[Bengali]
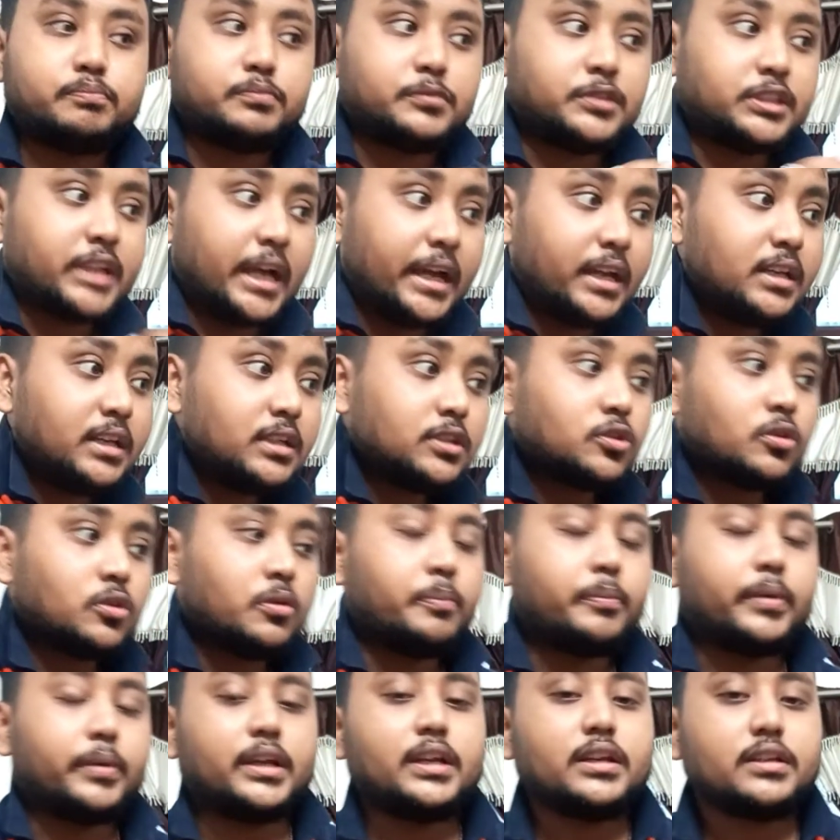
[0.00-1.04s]
চাইনিজ
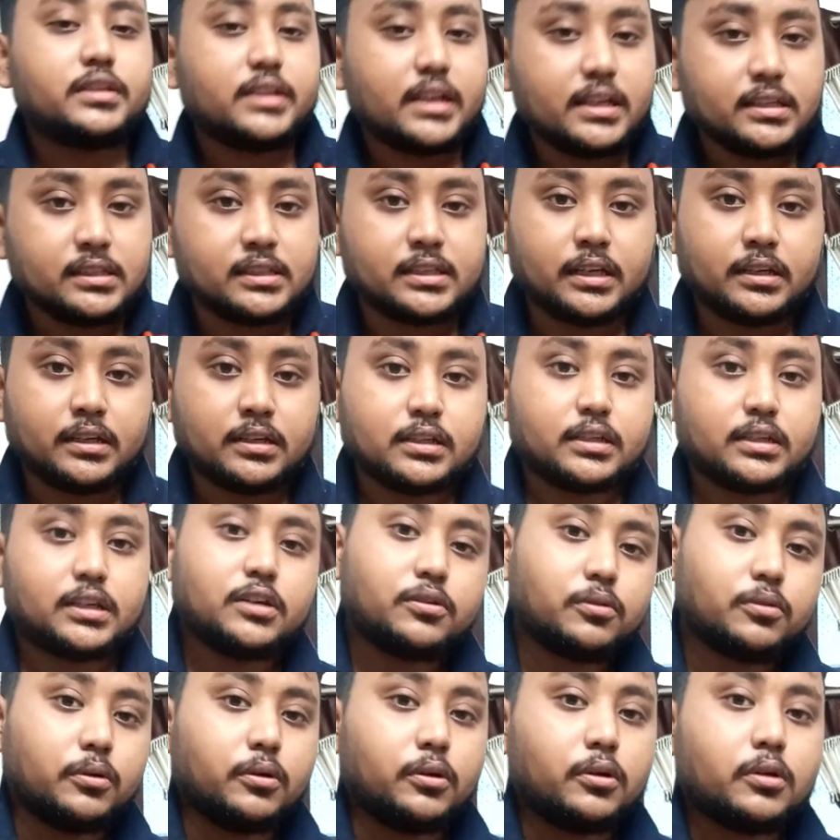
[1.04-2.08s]
কোম্পানি টেনসেন্ট কি
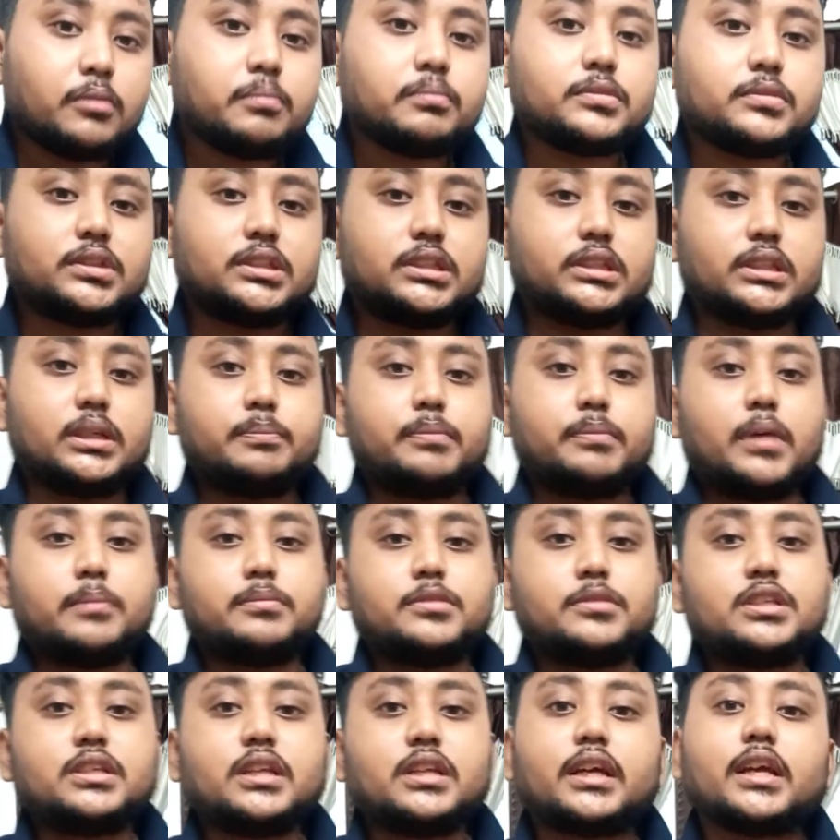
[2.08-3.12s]
করলো সে
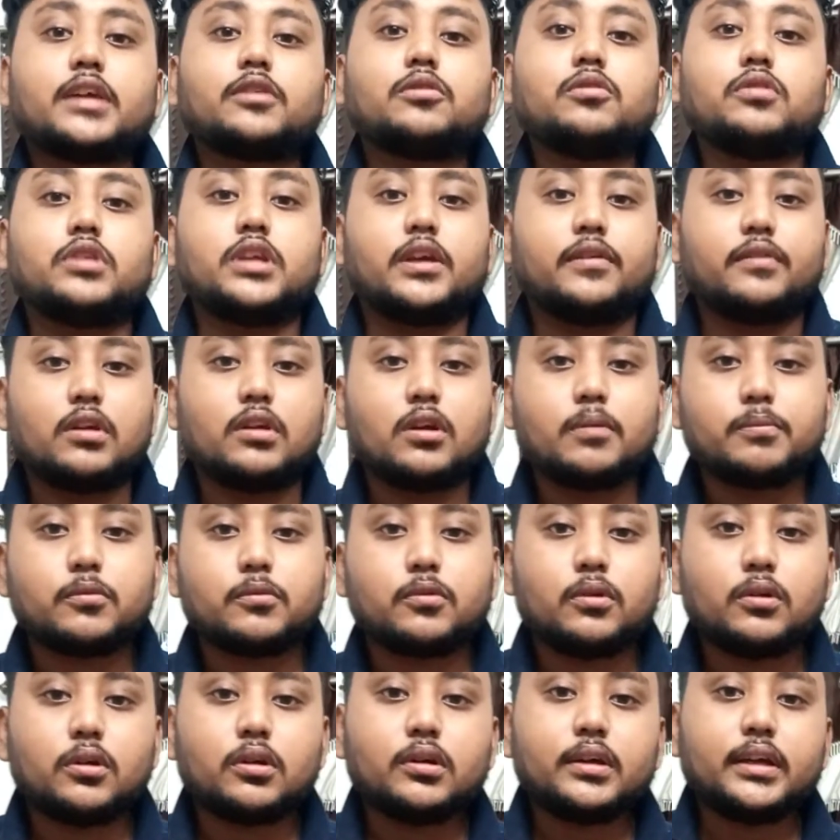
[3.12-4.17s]
পাবজিটাকে একটু ডেভেলপ
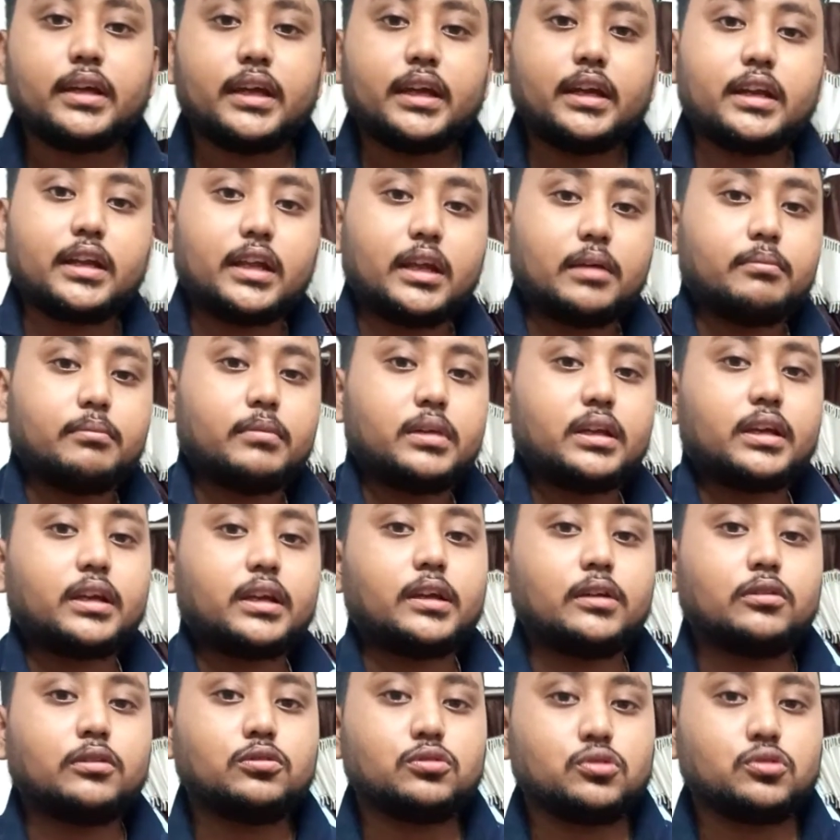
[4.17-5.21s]
করলো এর এমবিটাকে
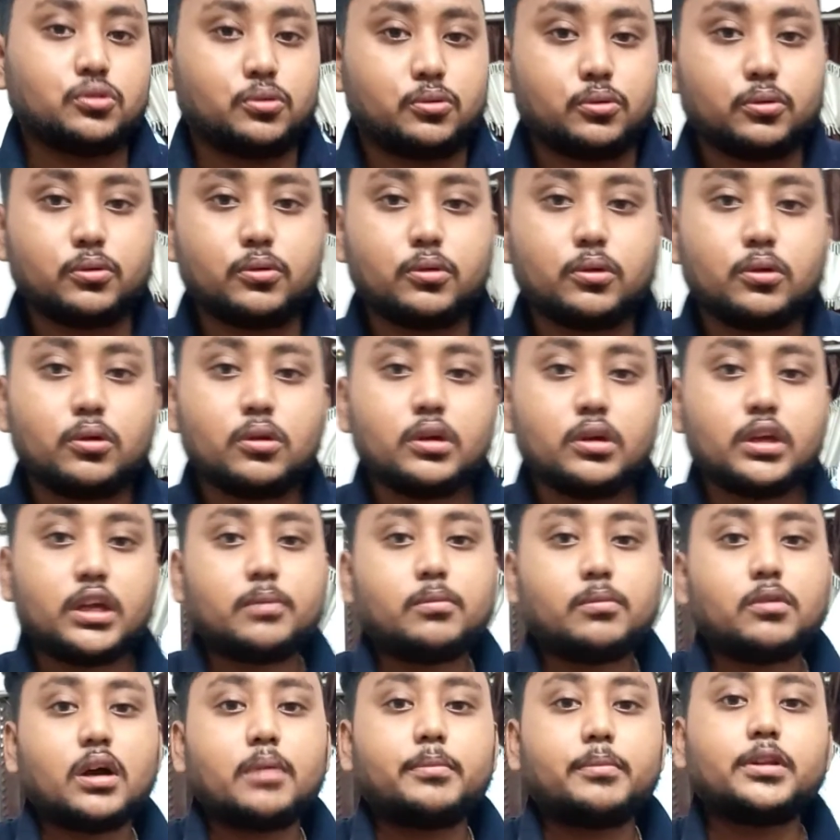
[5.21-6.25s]
একটু ছোট করলো এবং
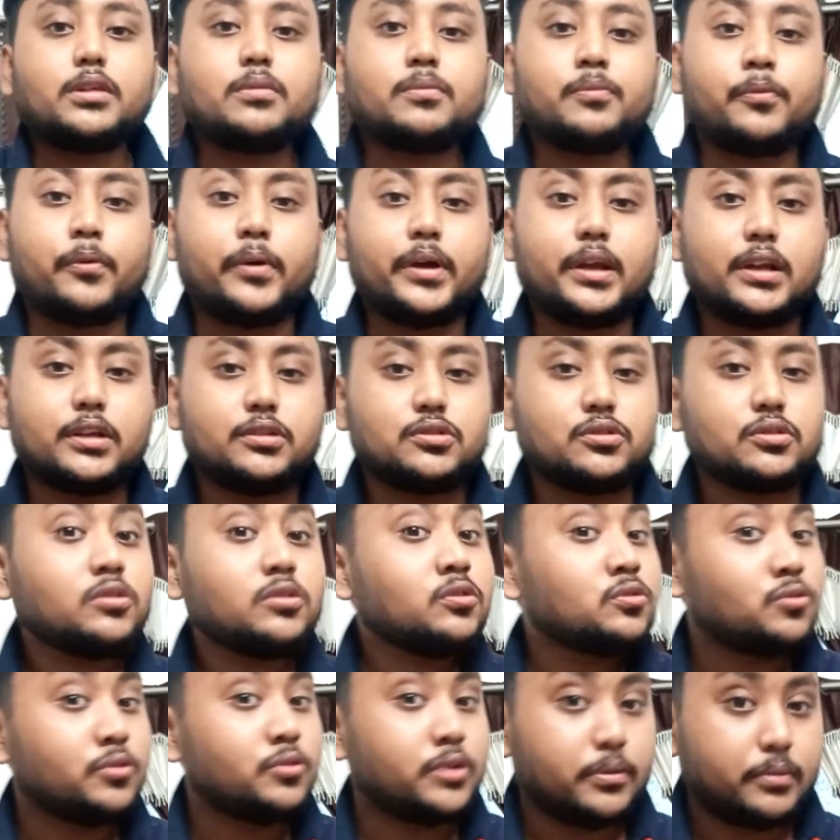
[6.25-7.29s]
আমাদের মোবাইলের জন্য
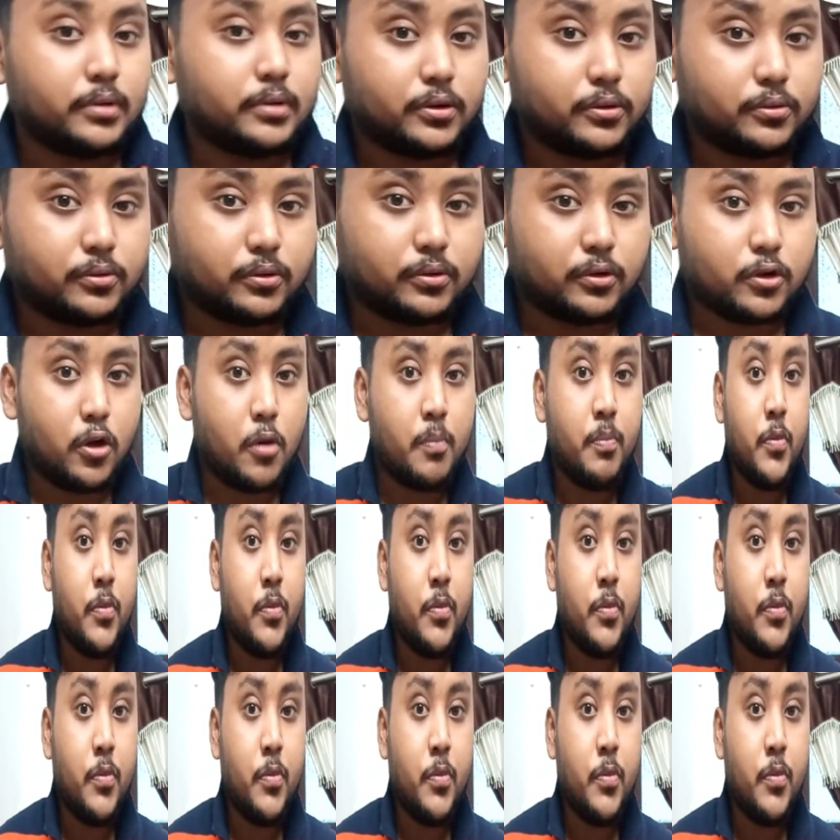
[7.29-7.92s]
সুটেবল করলো